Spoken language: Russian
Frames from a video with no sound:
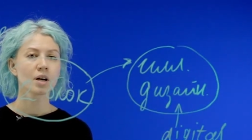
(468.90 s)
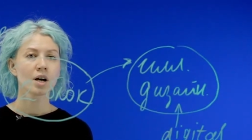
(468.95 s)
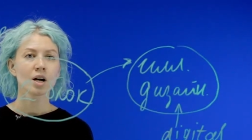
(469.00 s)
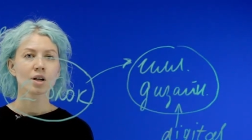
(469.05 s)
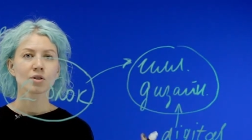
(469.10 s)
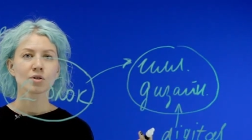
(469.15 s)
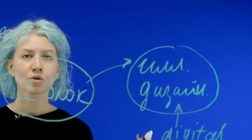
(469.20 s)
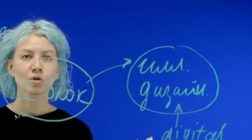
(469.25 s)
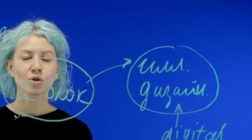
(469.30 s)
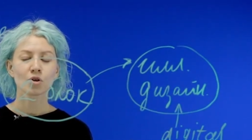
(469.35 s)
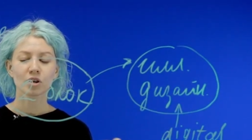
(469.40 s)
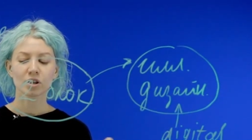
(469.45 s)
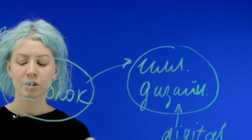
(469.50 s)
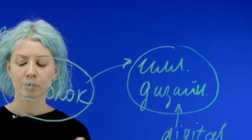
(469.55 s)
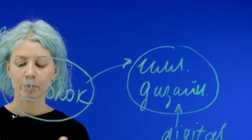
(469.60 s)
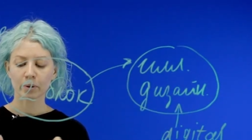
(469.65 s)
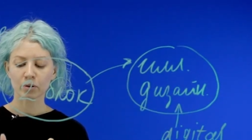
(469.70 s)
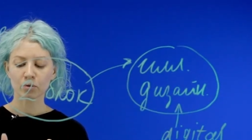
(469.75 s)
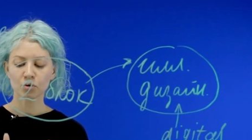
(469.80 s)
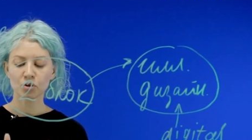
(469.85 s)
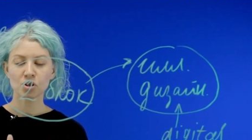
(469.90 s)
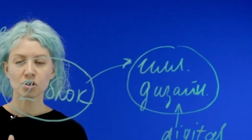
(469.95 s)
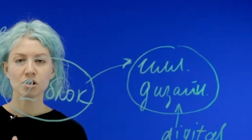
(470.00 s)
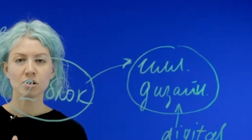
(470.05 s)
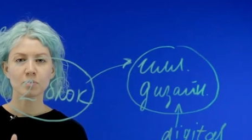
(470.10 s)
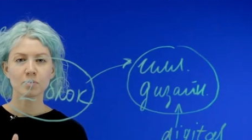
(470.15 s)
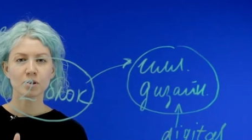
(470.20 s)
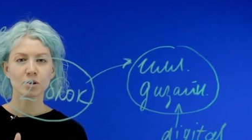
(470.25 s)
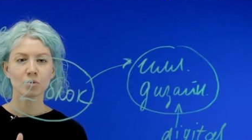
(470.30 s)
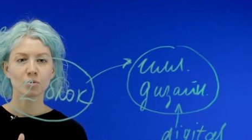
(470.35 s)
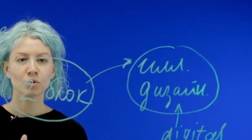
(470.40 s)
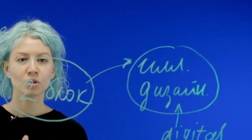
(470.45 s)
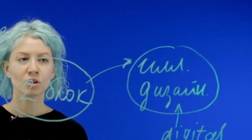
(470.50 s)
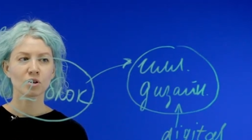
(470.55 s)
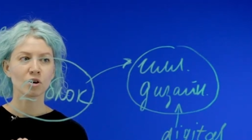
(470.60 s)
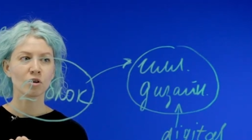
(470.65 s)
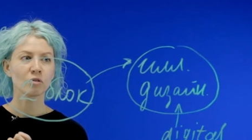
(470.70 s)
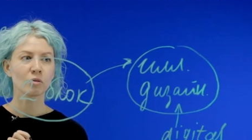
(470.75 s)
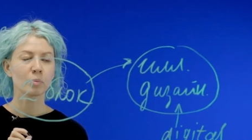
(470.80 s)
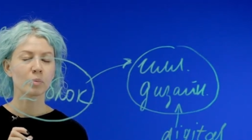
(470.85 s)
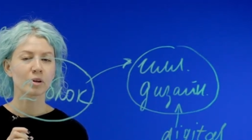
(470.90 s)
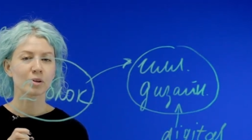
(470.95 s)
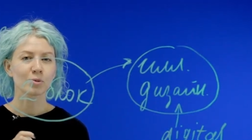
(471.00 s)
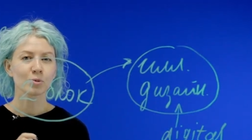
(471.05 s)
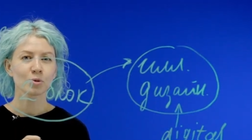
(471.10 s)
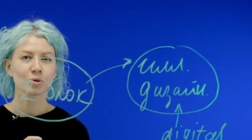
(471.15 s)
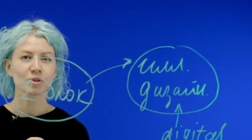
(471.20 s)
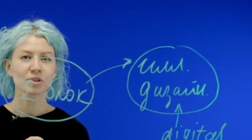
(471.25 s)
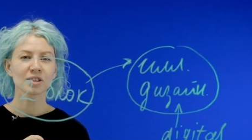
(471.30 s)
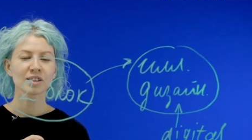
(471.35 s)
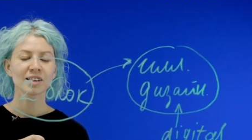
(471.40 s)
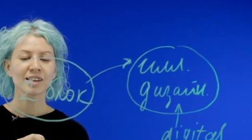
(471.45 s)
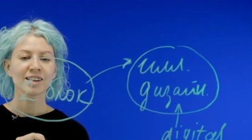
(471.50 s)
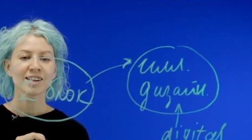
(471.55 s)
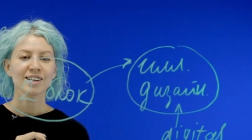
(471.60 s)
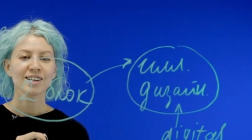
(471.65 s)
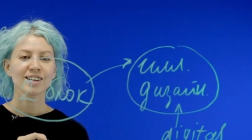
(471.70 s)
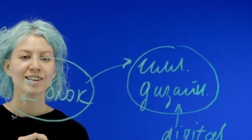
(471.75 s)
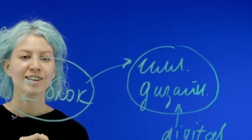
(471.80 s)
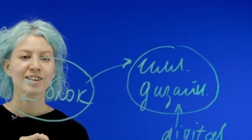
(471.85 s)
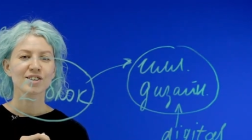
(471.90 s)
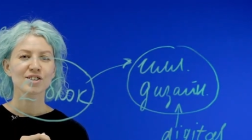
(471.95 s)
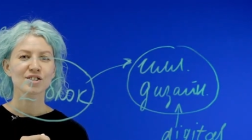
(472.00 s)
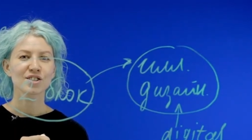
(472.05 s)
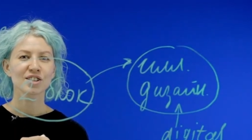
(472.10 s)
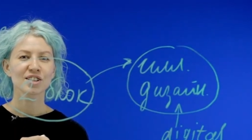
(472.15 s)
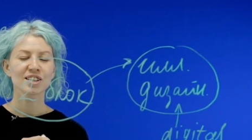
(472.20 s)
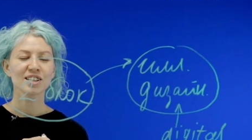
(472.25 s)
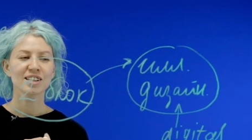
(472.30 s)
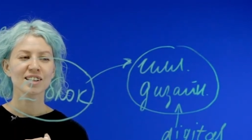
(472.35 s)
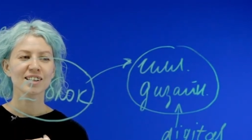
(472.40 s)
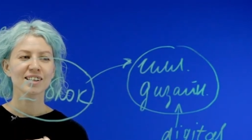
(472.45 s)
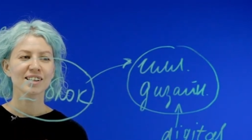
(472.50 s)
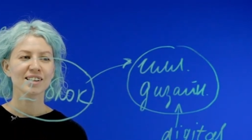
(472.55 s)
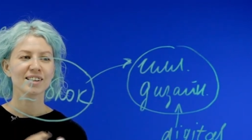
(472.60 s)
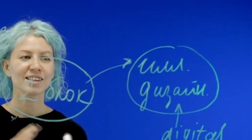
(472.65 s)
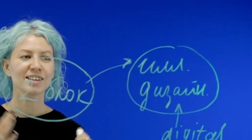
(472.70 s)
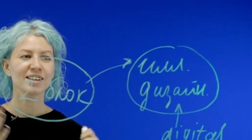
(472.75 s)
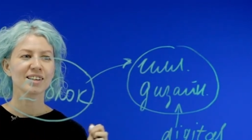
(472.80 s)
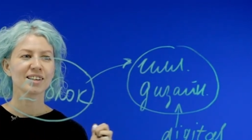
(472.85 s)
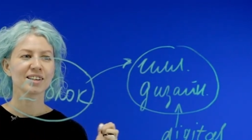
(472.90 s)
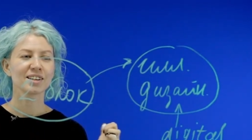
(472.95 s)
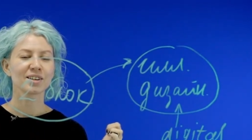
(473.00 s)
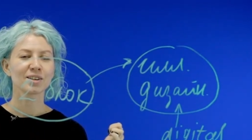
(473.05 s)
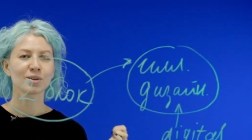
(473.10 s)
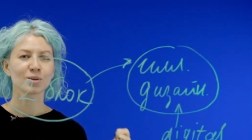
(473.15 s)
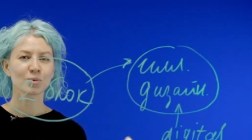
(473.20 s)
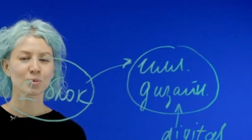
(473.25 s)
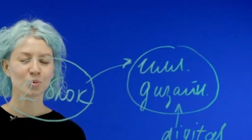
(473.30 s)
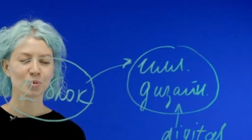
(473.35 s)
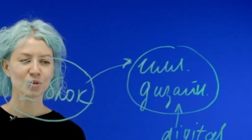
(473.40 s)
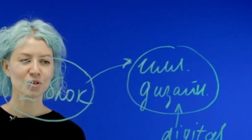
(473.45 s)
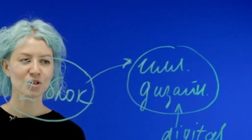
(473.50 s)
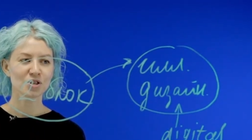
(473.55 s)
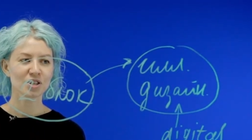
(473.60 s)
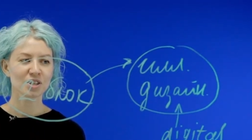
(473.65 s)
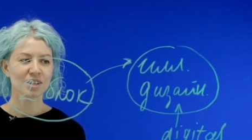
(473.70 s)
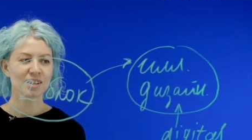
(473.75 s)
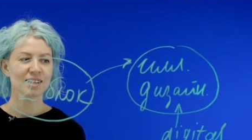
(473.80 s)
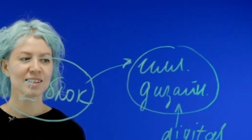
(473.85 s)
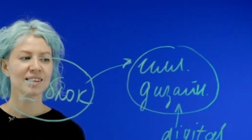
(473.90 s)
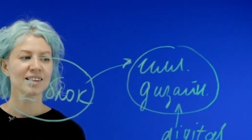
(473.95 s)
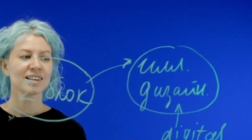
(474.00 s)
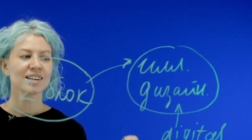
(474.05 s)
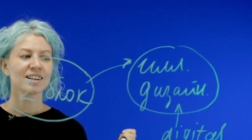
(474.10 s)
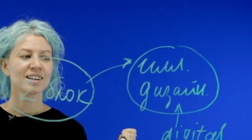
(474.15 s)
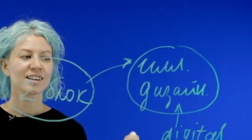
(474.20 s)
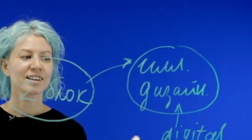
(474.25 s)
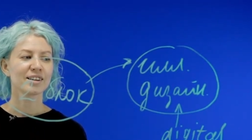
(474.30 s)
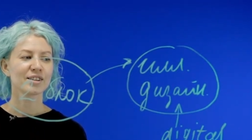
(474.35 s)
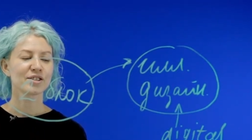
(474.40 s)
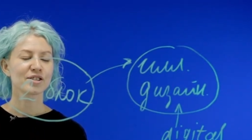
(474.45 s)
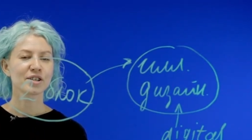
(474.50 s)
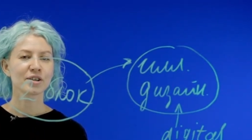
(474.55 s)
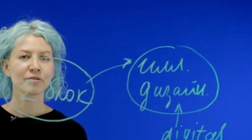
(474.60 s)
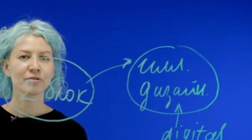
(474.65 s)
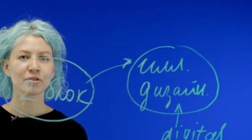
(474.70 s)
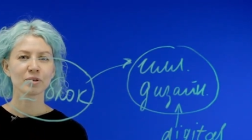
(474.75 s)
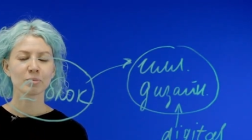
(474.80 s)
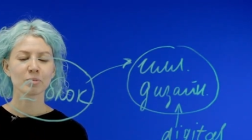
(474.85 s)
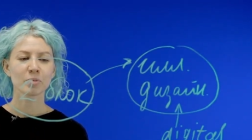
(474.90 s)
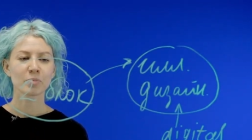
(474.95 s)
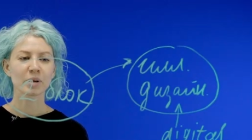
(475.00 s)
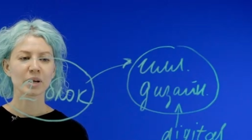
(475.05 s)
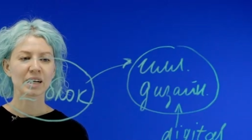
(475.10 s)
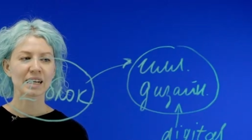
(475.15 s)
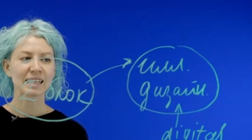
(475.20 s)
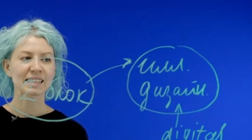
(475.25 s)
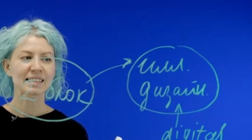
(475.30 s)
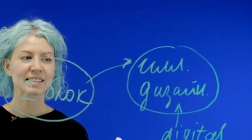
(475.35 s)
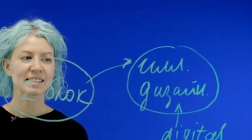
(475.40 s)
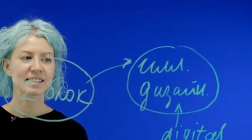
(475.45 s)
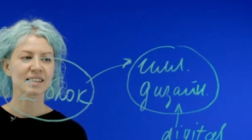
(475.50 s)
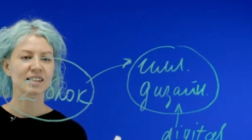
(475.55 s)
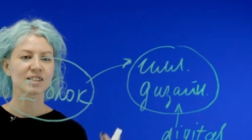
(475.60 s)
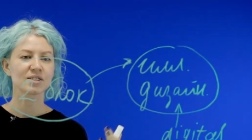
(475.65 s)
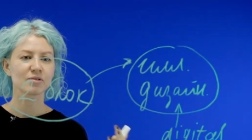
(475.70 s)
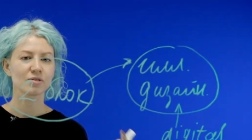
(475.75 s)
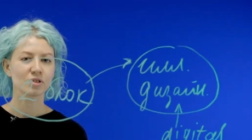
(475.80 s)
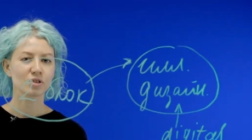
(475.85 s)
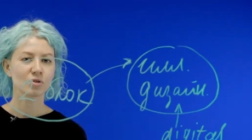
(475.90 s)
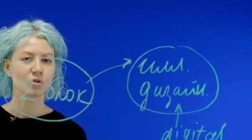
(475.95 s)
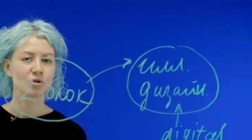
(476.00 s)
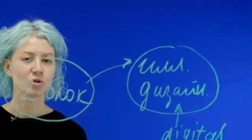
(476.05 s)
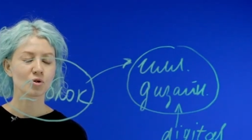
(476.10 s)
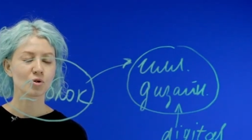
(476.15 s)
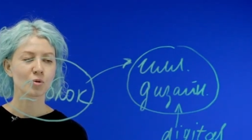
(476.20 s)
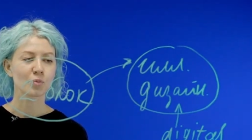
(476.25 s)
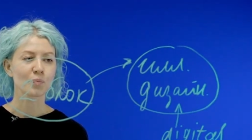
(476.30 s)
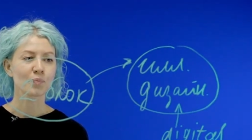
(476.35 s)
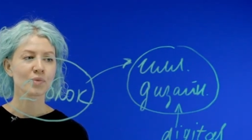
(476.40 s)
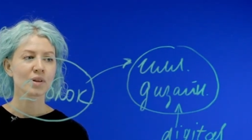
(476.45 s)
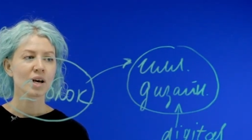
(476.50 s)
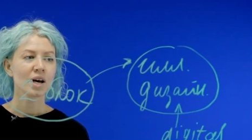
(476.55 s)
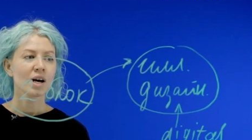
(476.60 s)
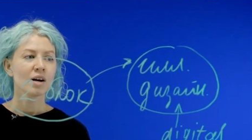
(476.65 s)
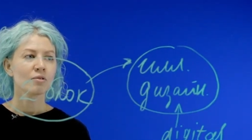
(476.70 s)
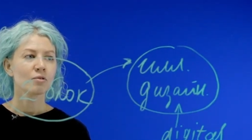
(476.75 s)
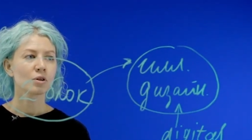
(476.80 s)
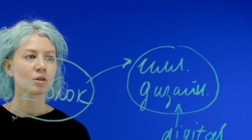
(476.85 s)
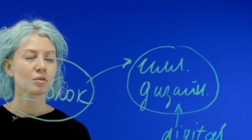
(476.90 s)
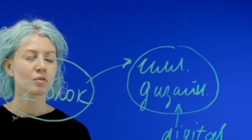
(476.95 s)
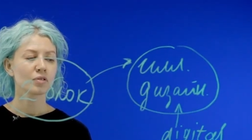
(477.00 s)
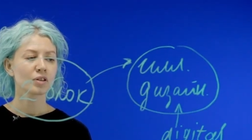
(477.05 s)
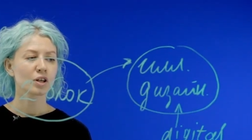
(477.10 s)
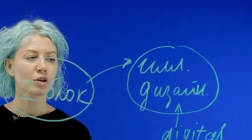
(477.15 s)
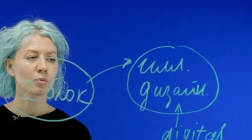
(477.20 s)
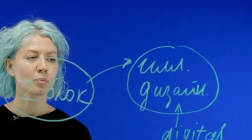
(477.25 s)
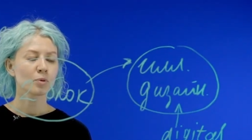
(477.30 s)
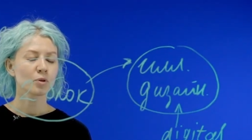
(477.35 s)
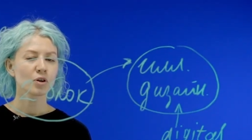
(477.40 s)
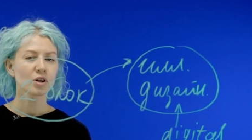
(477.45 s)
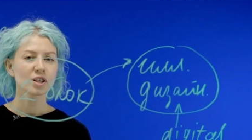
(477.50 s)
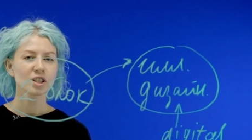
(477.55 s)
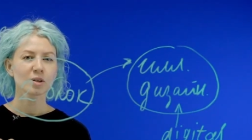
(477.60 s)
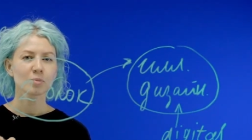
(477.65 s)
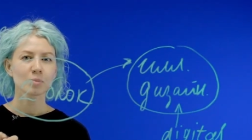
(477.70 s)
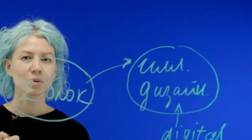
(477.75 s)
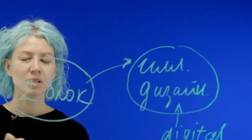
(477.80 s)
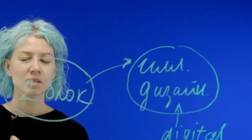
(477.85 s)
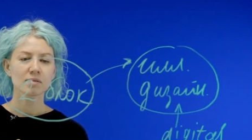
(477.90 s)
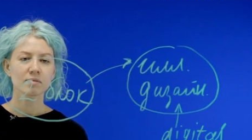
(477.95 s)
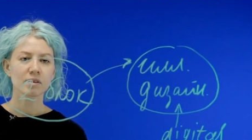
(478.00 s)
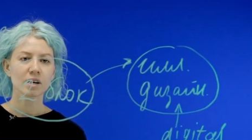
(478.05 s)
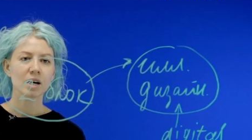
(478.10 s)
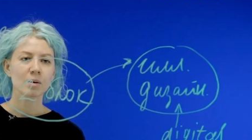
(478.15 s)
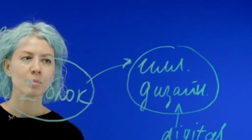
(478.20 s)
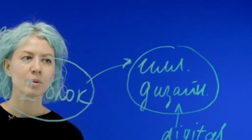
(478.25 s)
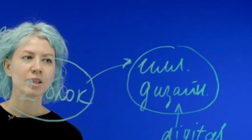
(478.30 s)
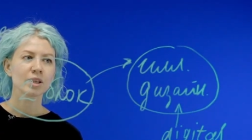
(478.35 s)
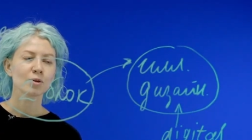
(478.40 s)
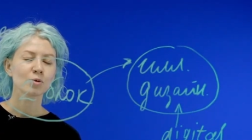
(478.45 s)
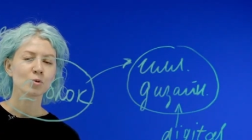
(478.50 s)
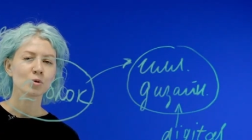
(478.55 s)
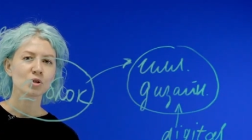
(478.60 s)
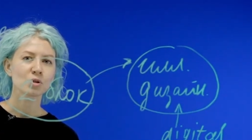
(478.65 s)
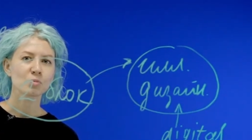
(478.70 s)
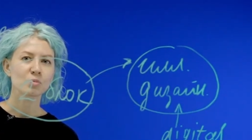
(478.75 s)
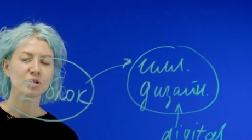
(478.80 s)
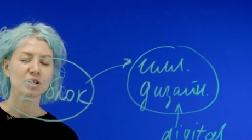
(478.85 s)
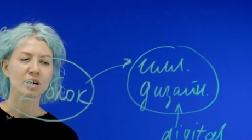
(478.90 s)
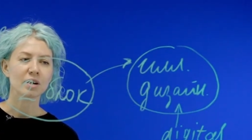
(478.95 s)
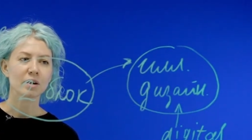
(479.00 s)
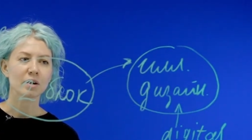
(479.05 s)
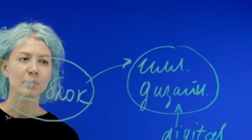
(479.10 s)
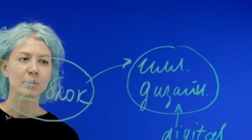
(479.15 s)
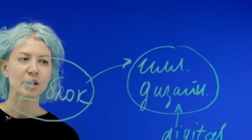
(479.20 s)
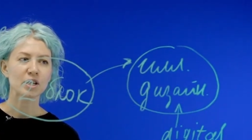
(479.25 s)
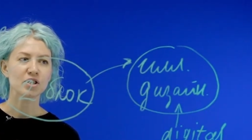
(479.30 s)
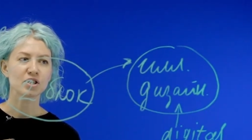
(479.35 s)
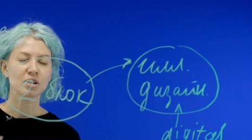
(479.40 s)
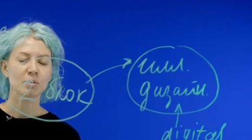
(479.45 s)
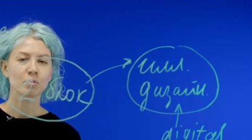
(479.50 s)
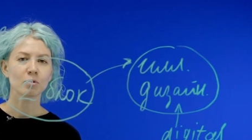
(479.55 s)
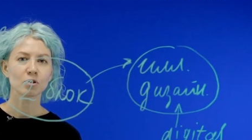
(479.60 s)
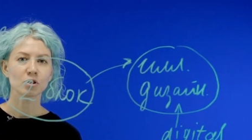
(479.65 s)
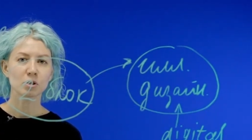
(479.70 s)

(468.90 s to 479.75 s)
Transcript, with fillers: то это получится абсолютно новый продукт, шире и лучше – Э, чем вы бы могли это сделать в одиночку. Вот во втором блоке мы с вами научимся, опять же, работать